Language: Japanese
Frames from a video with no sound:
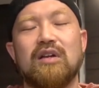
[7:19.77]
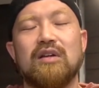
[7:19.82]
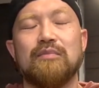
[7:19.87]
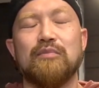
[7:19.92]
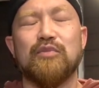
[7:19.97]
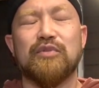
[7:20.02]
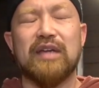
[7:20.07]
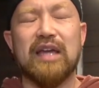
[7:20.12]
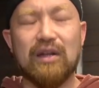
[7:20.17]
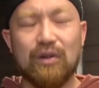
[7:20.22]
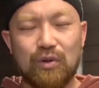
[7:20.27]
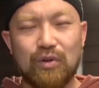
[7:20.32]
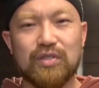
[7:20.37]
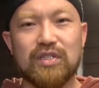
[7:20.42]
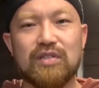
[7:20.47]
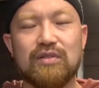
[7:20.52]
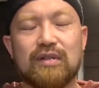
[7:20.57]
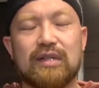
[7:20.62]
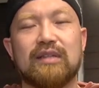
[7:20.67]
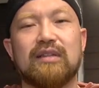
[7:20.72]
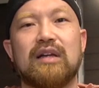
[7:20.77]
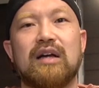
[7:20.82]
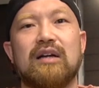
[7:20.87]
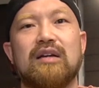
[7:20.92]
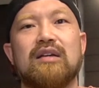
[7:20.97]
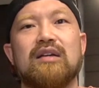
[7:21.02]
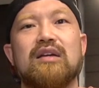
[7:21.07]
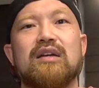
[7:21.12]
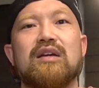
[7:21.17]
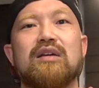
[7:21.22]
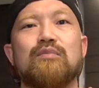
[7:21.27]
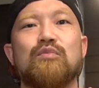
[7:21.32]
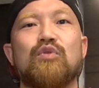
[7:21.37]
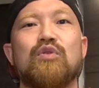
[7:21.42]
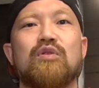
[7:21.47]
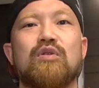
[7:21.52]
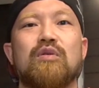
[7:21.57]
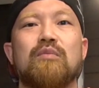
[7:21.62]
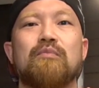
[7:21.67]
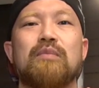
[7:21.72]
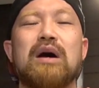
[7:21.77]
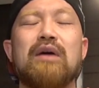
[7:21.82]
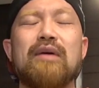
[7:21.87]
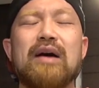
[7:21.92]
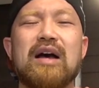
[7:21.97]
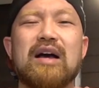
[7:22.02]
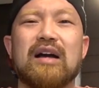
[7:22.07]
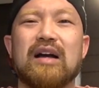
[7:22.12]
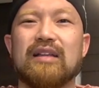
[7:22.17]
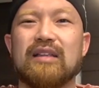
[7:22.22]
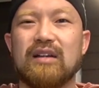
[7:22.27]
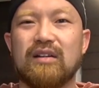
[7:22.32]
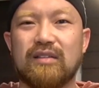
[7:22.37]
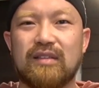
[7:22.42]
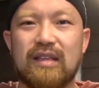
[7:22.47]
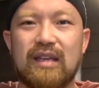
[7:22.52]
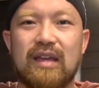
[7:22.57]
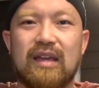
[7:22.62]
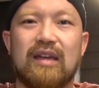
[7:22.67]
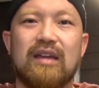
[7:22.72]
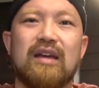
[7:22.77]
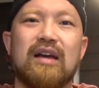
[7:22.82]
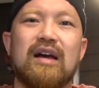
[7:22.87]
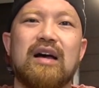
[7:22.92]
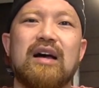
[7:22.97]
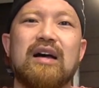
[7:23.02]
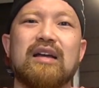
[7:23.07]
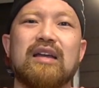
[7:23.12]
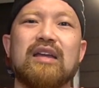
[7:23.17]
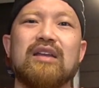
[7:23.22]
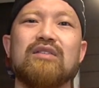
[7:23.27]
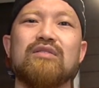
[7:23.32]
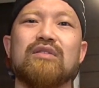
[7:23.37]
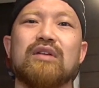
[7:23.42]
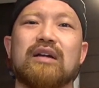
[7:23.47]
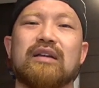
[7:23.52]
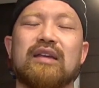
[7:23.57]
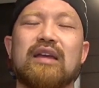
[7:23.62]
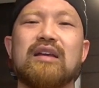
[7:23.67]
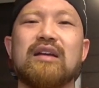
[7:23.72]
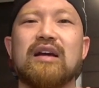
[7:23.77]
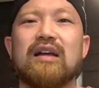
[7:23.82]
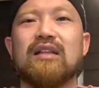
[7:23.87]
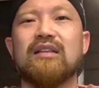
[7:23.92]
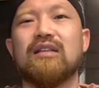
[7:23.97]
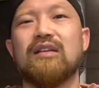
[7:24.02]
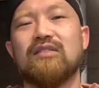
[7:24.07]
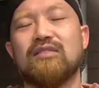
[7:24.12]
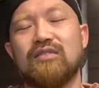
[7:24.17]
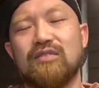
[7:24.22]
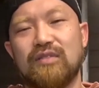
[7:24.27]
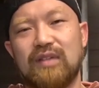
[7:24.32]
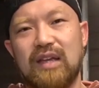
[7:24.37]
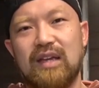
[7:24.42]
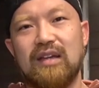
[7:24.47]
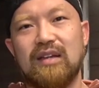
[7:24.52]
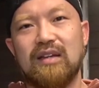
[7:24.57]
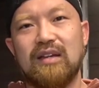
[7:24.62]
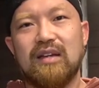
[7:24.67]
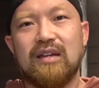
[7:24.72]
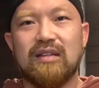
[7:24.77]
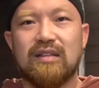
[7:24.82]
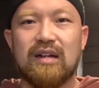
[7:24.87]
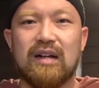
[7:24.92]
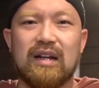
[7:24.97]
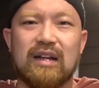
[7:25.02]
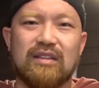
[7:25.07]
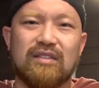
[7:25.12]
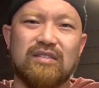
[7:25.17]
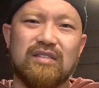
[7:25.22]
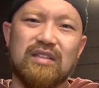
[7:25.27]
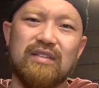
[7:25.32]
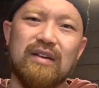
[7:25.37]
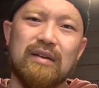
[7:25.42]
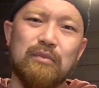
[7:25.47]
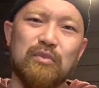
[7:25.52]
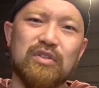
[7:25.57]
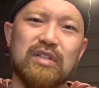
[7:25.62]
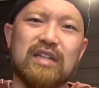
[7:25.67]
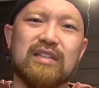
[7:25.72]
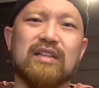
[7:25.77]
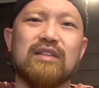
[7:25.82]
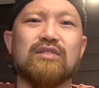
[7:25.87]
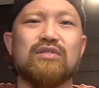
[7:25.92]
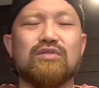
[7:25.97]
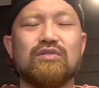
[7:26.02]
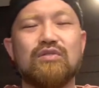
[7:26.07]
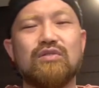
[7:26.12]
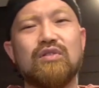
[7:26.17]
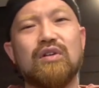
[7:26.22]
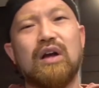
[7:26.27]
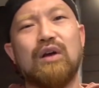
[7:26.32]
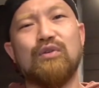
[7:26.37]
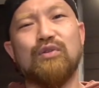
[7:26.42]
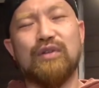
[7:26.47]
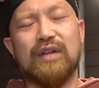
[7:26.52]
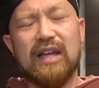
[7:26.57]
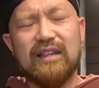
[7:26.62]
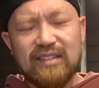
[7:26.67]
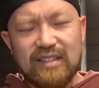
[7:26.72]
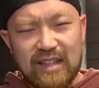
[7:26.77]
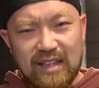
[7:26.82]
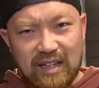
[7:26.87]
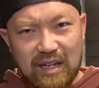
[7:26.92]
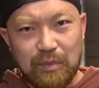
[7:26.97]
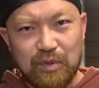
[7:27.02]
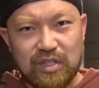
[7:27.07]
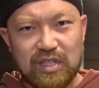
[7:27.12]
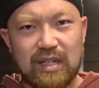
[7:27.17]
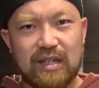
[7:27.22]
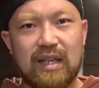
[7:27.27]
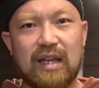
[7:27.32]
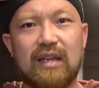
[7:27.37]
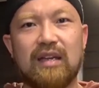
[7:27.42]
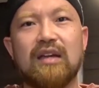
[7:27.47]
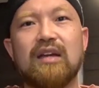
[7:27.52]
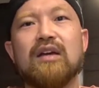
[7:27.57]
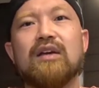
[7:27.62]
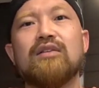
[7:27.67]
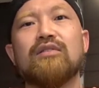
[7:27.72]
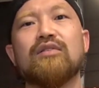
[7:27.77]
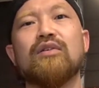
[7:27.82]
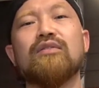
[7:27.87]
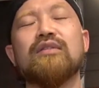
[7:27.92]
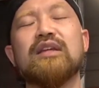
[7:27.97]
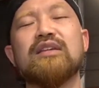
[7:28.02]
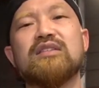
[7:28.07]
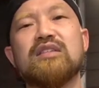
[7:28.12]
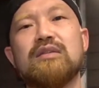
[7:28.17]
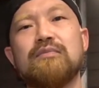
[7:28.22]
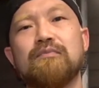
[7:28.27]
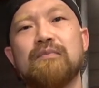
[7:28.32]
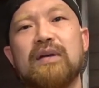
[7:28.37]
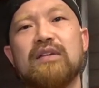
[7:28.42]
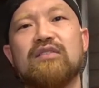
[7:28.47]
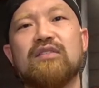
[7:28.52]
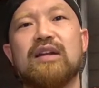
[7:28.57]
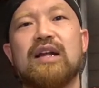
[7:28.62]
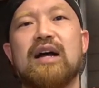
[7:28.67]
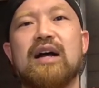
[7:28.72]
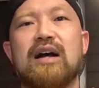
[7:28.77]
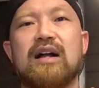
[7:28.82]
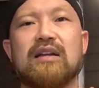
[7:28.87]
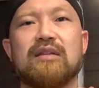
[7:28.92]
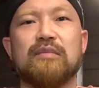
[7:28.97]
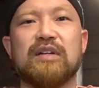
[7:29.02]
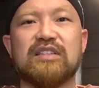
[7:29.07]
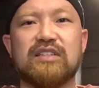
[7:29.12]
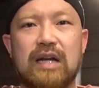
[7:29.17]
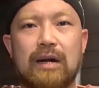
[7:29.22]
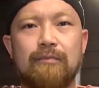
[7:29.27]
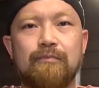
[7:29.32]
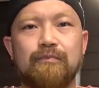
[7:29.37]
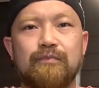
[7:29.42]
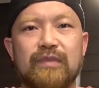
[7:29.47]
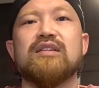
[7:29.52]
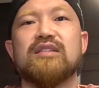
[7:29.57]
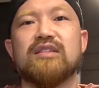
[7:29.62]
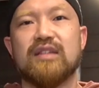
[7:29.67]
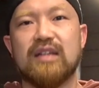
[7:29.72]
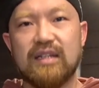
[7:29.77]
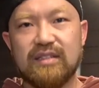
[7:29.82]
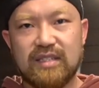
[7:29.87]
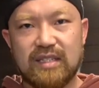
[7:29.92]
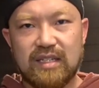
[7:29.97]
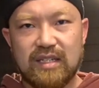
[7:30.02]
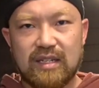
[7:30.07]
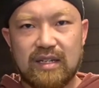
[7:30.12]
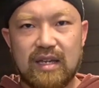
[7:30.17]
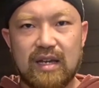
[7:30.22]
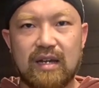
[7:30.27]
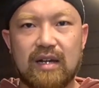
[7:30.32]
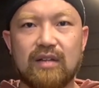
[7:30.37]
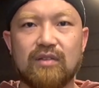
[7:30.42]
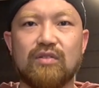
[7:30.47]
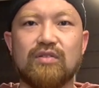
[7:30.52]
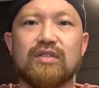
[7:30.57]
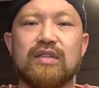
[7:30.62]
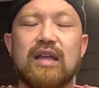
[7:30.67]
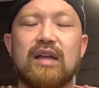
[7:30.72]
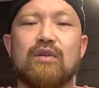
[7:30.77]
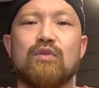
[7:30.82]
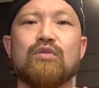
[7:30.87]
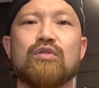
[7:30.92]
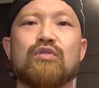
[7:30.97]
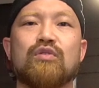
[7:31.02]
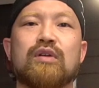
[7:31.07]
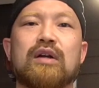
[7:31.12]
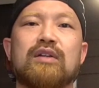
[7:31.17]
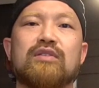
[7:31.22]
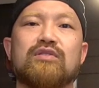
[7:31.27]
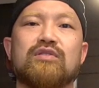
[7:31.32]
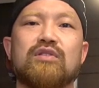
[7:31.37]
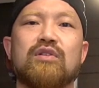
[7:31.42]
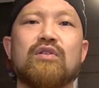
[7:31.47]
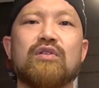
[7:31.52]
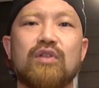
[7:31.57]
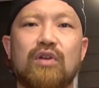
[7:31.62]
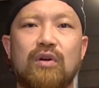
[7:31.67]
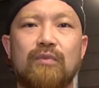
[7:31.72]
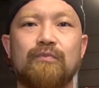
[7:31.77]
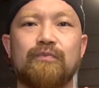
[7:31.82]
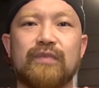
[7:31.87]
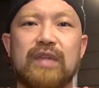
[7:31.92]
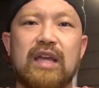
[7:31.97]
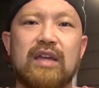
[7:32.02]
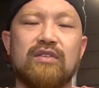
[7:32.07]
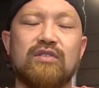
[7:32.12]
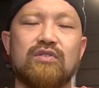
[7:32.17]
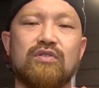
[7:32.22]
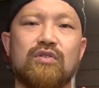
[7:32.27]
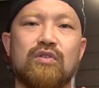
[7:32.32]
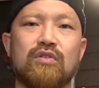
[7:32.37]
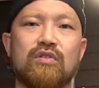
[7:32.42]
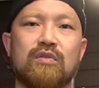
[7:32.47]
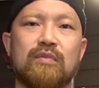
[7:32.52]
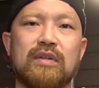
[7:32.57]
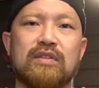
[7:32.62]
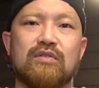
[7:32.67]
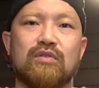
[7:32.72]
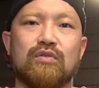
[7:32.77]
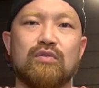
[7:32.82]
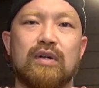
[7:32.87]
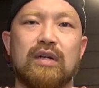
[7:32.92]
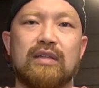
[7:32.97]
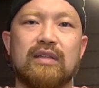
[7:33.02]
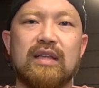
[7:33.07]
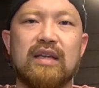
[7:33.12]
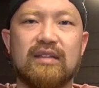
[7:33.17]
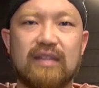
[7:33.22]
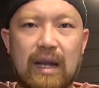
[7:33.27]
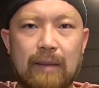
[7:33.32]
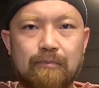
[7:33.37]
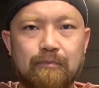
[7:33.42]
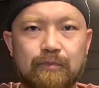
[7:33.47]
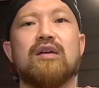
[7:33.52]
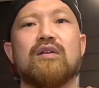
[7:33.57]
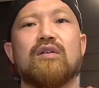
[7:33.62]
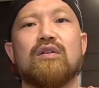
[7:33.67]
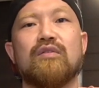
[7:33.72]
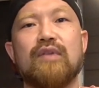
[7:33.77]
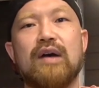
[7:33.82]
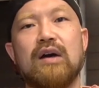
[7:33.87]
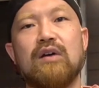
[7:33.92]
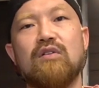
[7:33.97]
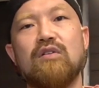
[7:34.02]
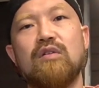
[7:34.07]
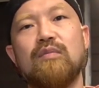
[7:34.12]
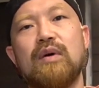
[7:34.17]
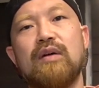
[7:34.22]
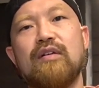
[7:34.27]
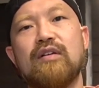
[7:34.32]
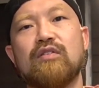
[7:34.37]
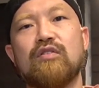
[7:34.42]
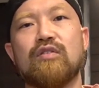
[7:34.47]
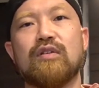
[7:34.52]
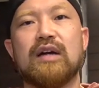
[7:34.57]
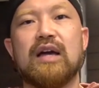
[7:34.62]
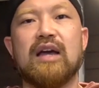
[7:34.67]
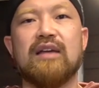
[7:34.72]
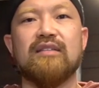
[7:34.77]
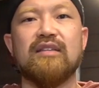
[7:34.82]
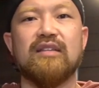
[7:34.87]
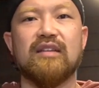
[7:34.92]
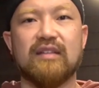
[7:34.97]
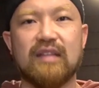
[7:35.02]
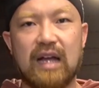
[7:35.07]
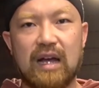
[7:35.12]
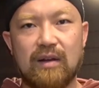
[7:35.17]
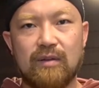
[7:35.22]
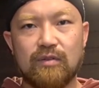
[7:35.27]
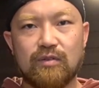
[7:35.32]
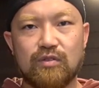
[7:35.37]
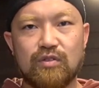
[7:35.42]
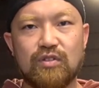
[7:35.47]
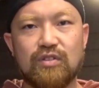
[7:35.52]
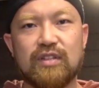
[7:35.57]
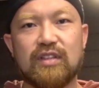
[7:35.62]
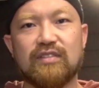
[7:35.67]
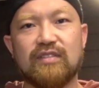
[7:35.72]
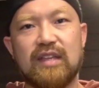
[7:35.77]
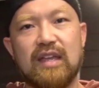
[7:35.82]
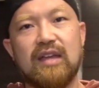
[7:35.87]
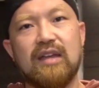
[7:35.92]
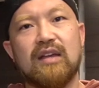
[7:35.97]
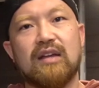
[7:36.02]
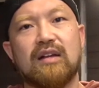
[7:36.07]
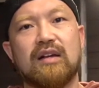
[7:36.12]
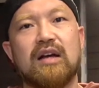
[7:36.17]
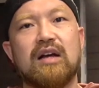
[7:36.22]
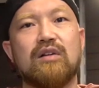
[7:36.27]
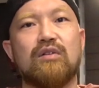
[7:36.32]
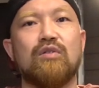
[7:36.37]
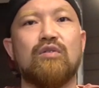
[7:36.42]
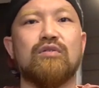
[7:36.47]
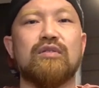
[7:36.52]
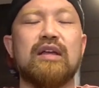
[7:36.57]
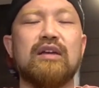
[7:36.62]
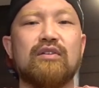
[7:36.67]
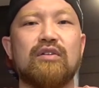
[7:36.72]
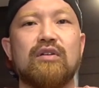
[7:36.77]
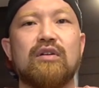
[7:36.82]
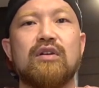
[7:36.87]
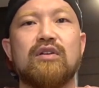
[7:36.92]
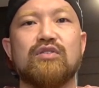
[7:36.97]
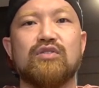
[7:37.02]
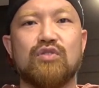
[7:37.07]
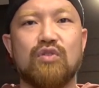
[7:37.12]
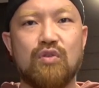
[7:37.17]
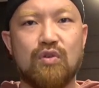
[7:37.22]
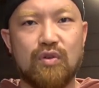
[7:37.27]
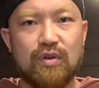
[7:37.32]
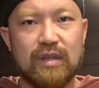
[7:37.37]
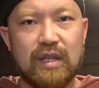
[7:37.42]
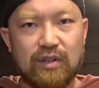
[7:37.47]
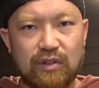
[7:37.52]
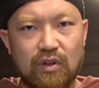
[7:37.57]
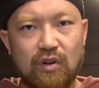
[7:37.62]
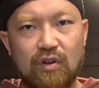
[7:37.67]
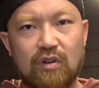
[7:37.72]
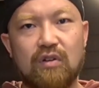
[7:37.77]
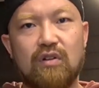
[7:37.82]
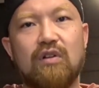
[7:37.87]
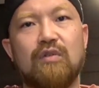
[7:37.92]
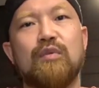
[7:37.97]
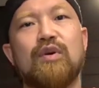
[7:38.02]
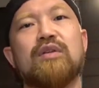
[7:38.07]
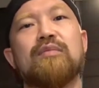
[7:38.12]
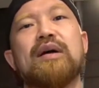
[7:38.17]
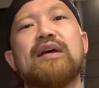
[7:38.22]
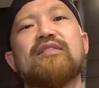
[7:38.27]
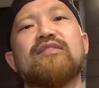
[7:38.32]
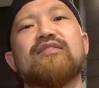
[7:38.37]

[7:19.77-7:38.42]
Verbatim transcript: もう結構しんどかった。もうパワーがなくて、上げるのが限界だったんですよね。だから次はもしかしたら重量が増やせないかもしれないそんな心配すらありましたしかし結果として5キロから1 5キロ、えー、重量を伸ばすことができたこれはオーバーワークを改善できたというですね確固たる証拠になると思いま